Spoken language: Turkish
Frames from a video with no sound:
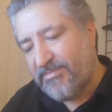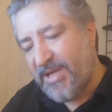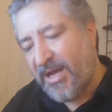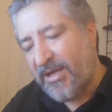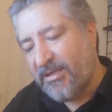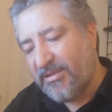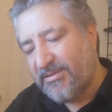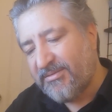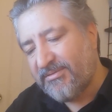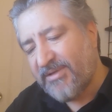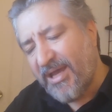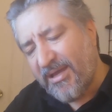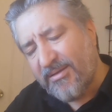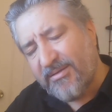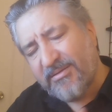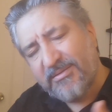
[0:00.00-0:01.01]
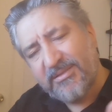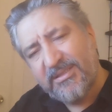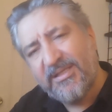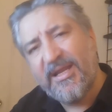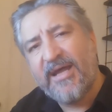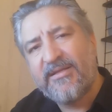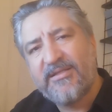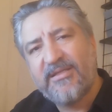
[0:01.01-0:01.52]
Yani e,
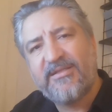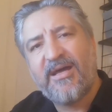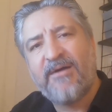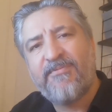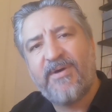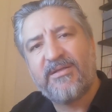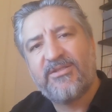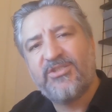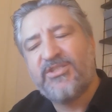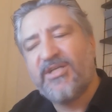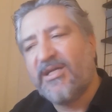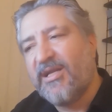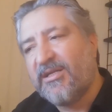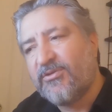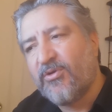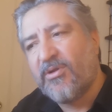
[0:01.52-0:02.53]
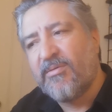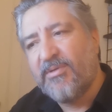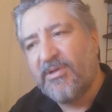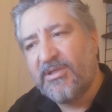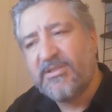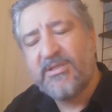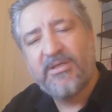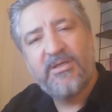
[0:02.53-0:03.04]
ileride daha farklı şeyler de
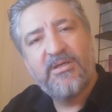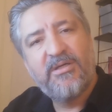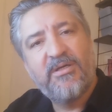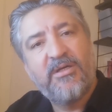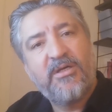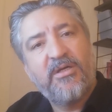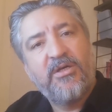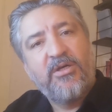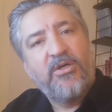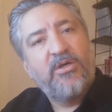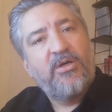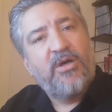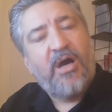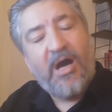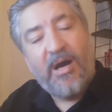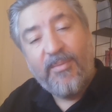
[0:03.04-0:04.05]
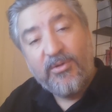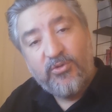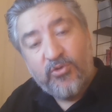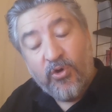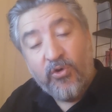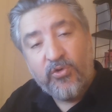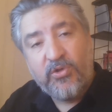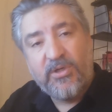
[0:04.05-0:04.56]
olabilir. Ama
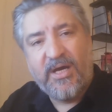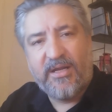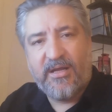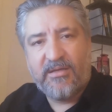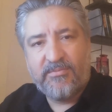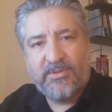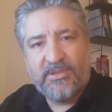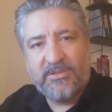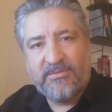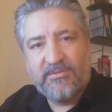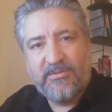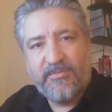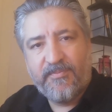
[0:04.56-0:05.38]
doğru karar bakın.